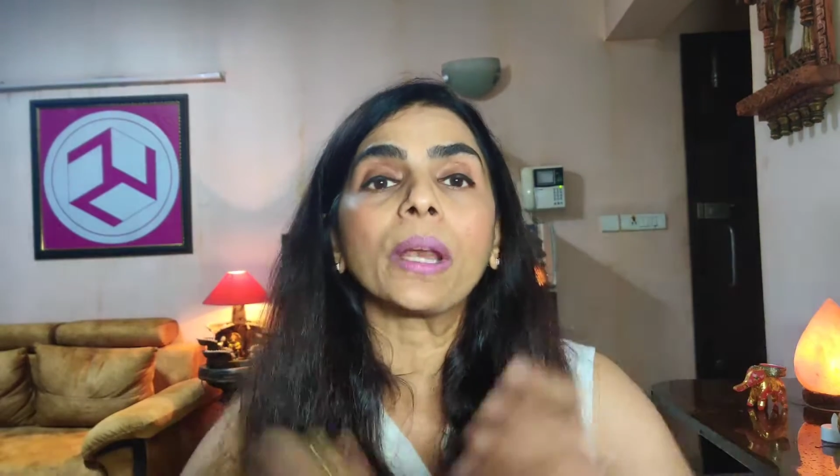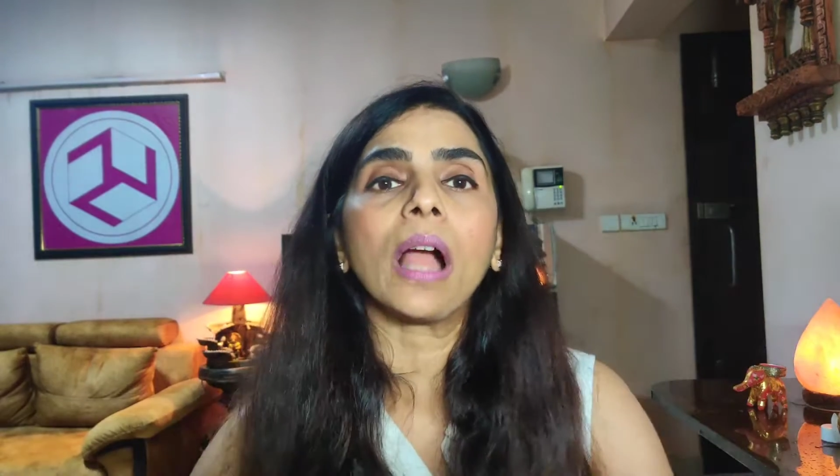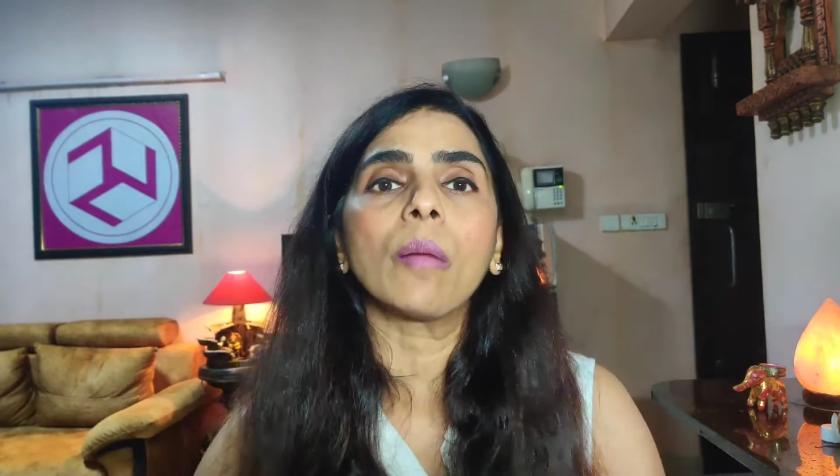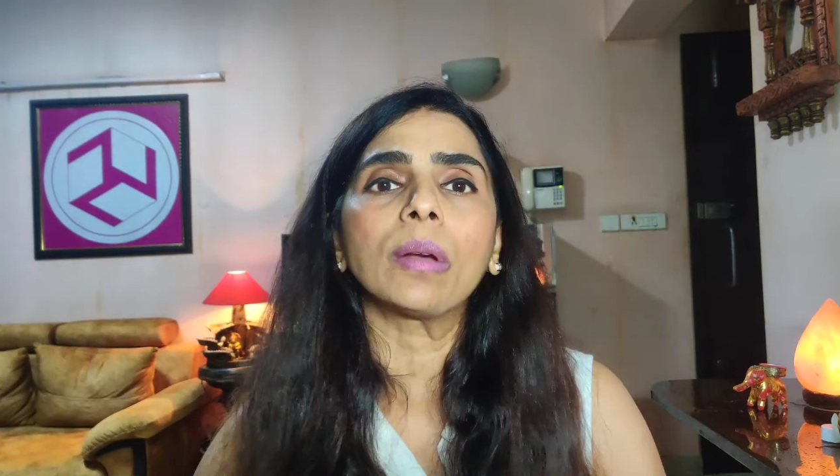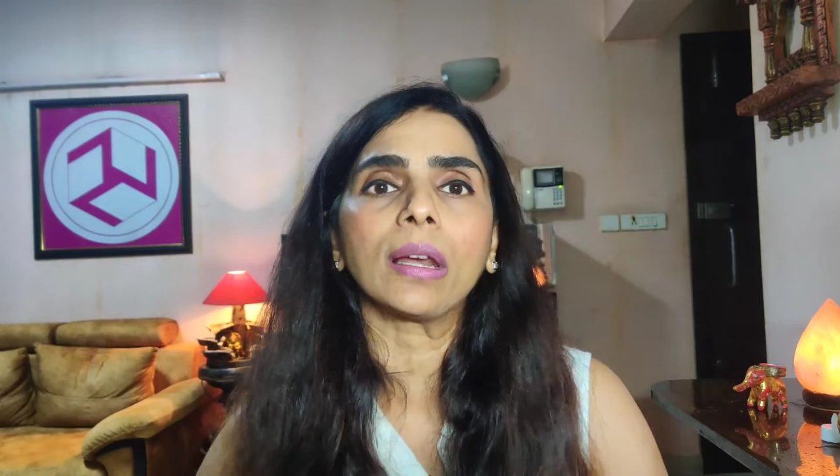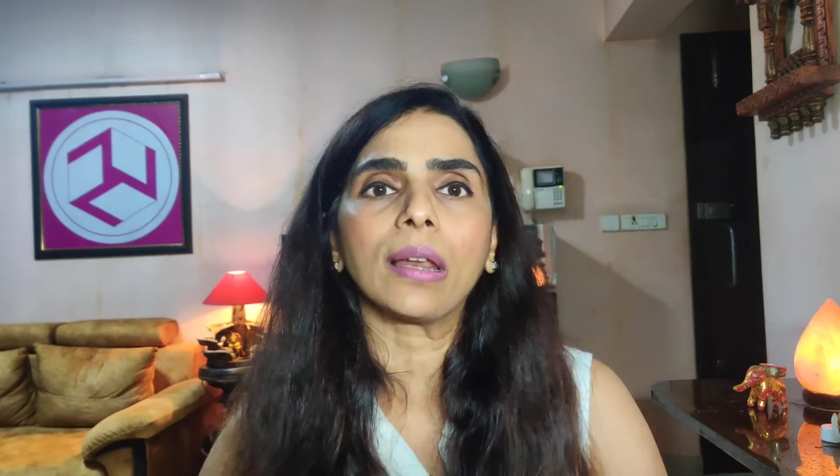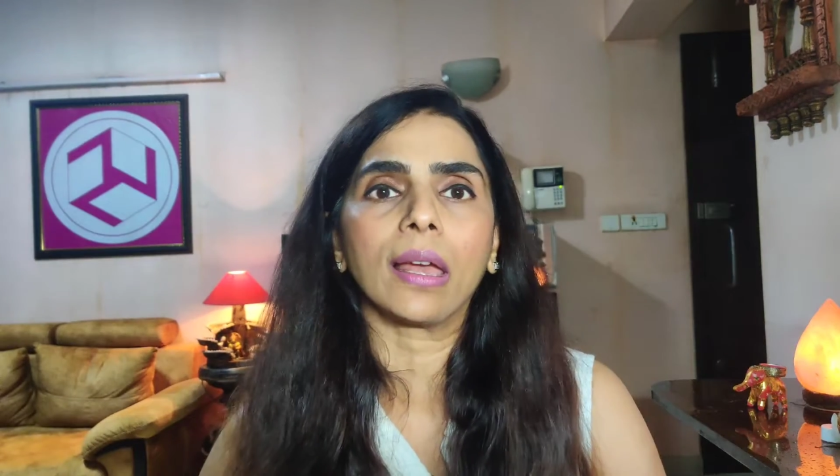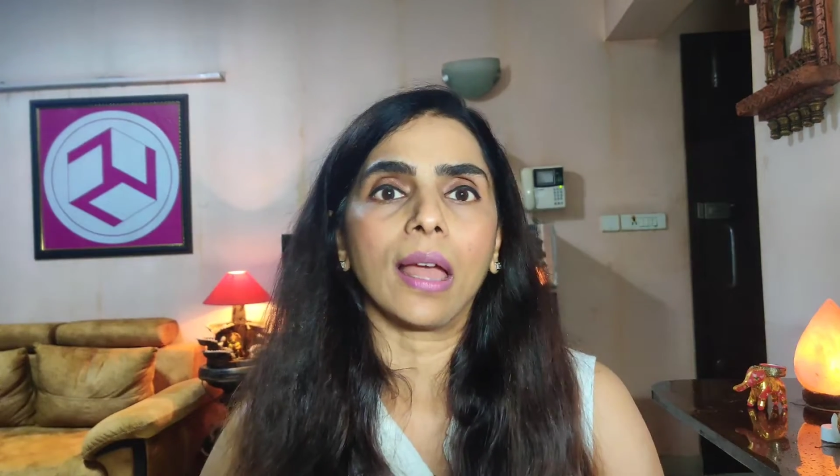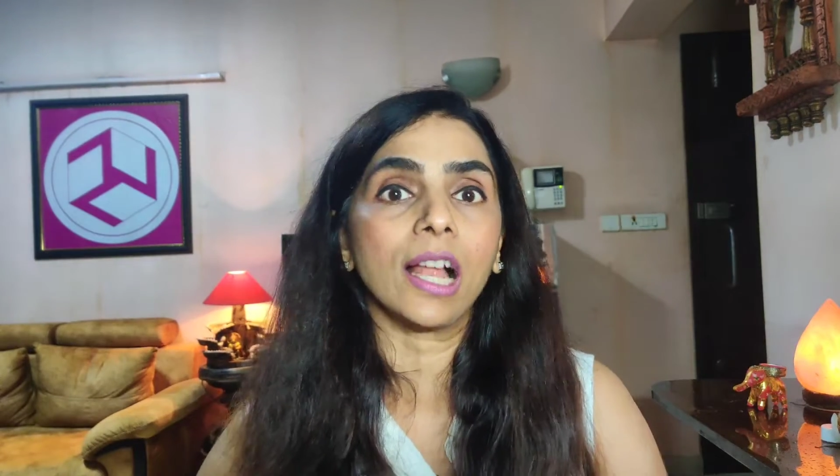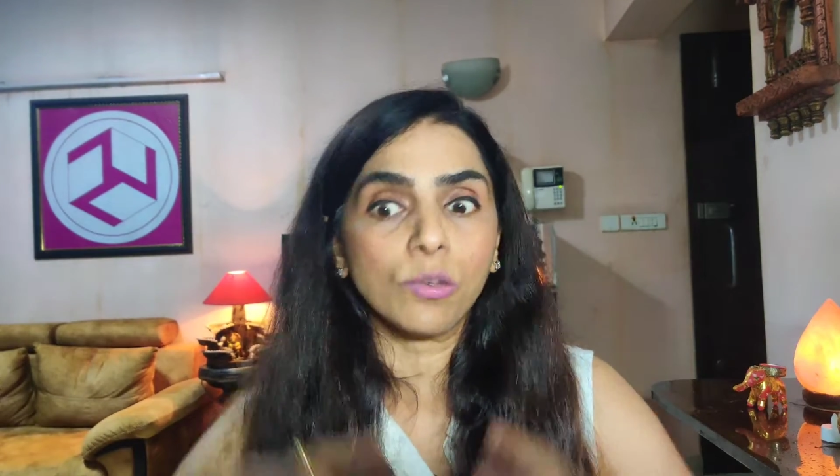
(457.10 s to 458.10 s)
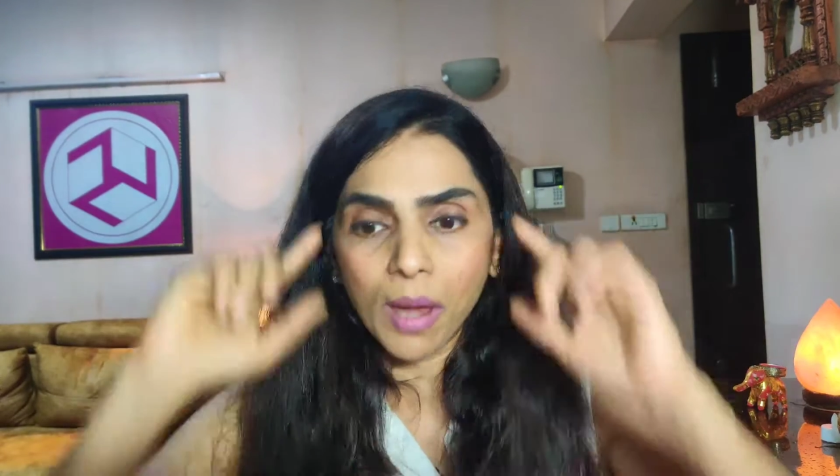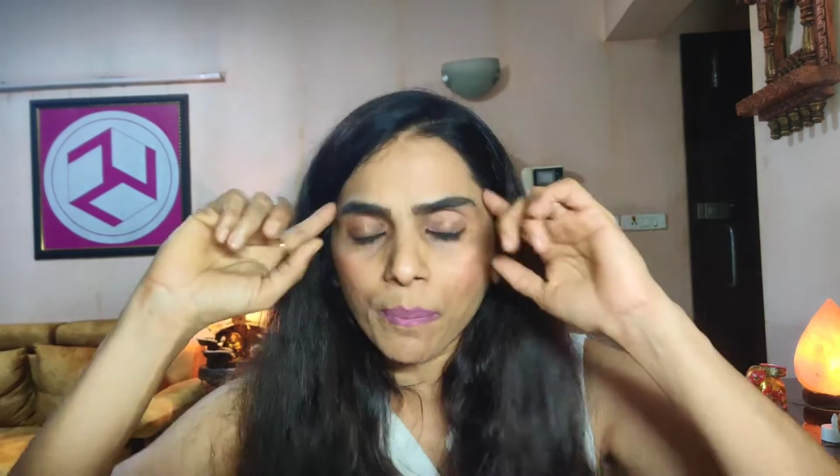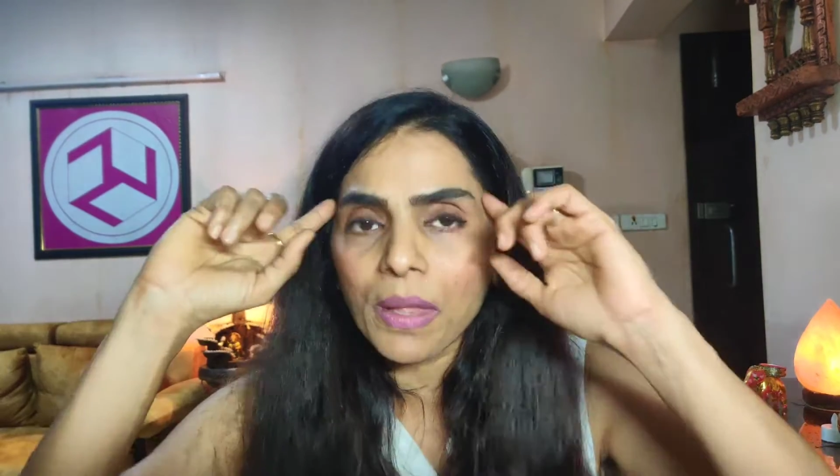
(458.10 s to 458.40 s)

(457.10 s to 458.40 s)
ऊपर काम करना है आज मैं